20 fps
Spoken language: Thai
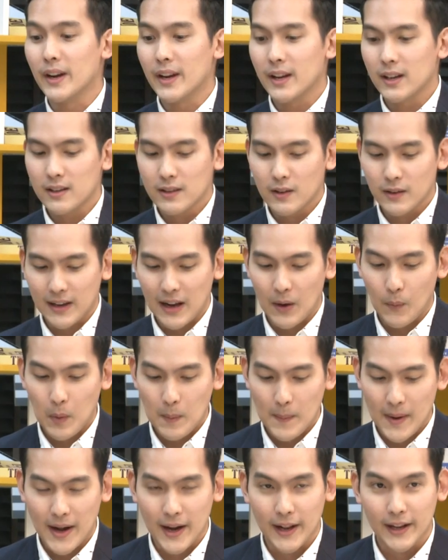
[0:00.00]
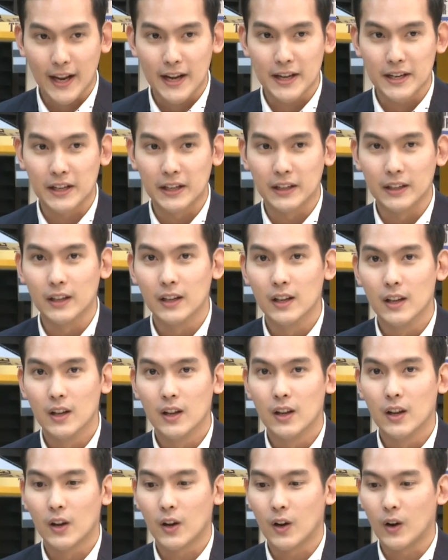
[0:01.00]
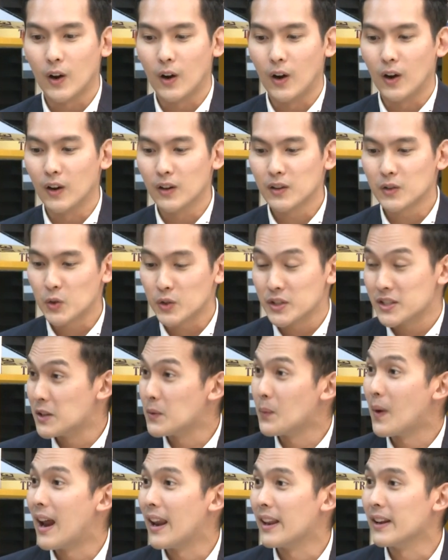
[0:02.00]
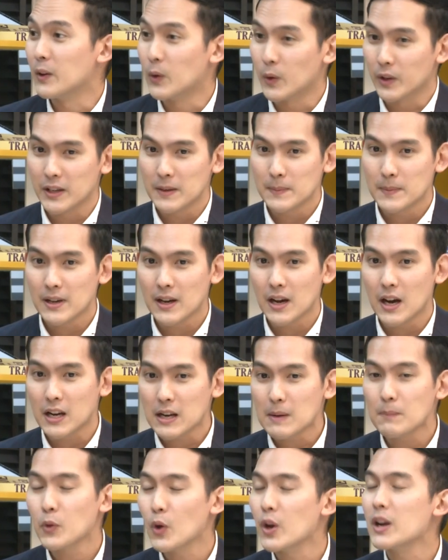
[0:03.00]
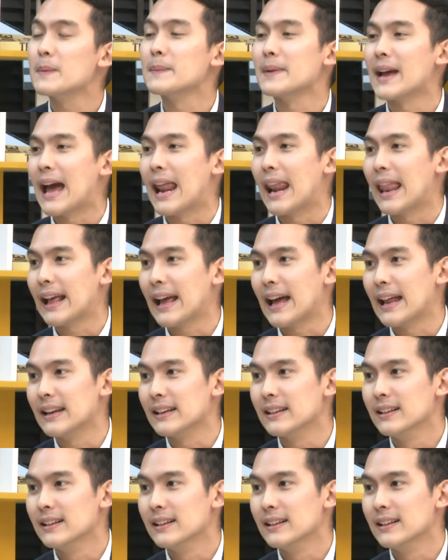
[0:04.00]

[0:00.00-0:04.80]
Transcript: ในเรื่องของการวางแผนทางการเงิน ของคนจจนวายหรือคนที่เพิ่งเริ่มต้นทำงานแล้วกัน